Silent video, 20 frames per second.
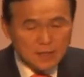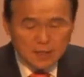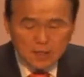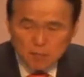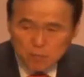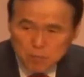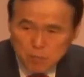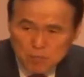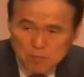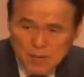
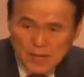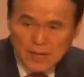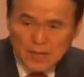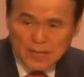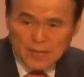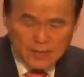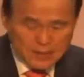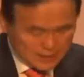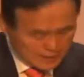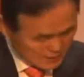그것뿐만
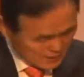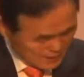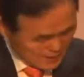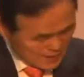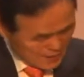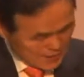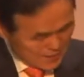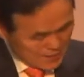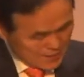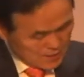아니라
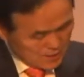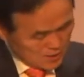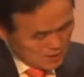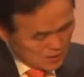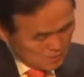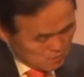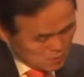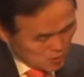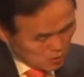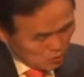
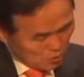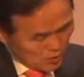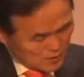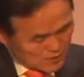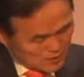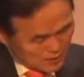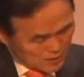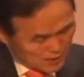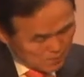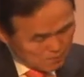10년
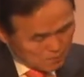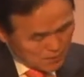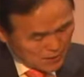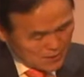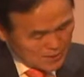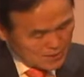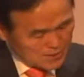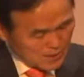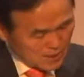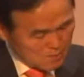동안 세겜
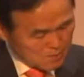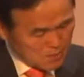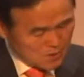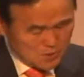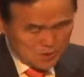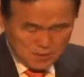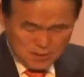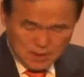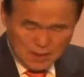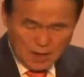땅에
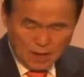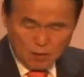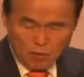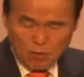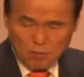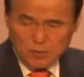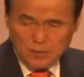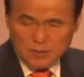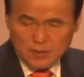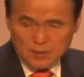살면서
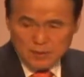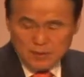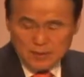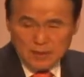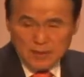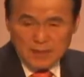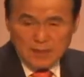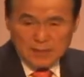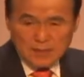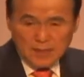야곱은
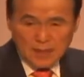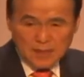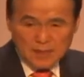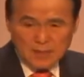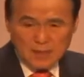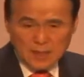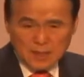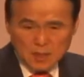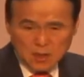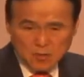
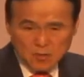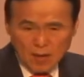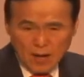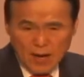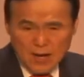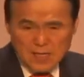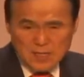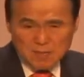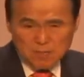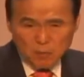자기 자신도
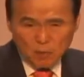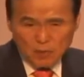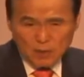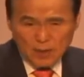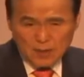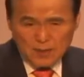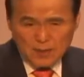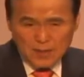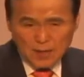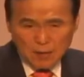알지
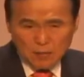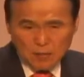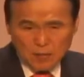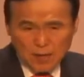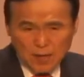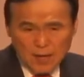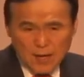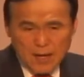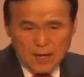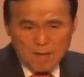못하는
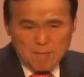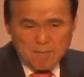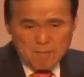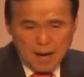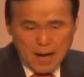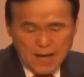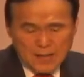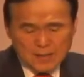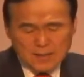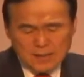가운데
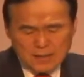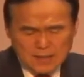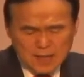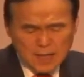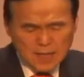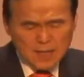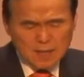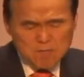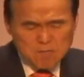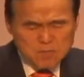많은
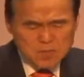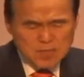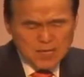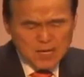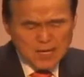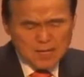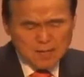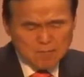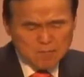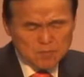세겜
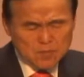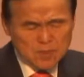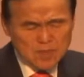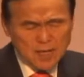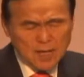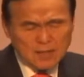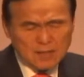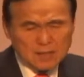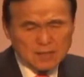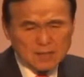
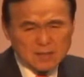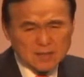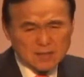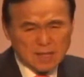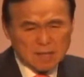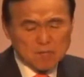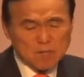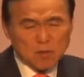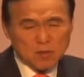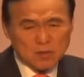사람들의 그
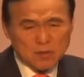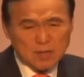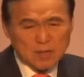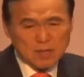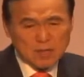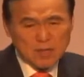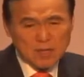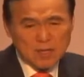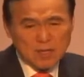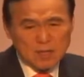
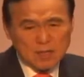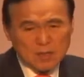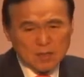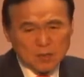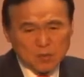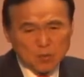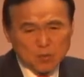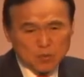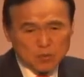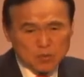잘못된
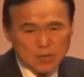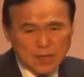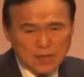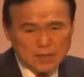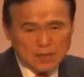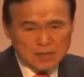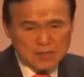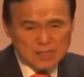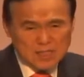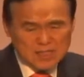
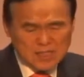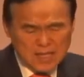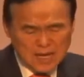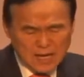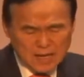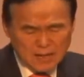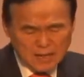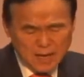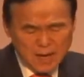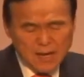
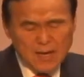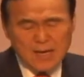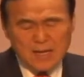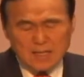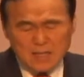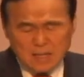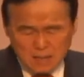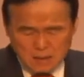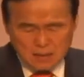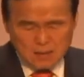
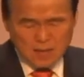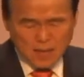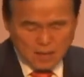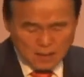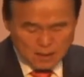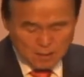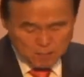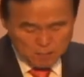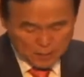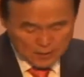우상신앙의
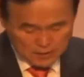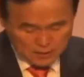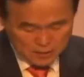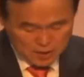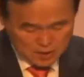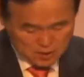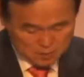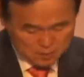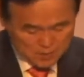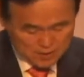영향을 받은
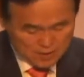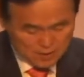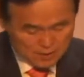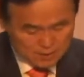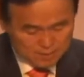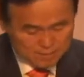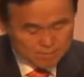것입니다.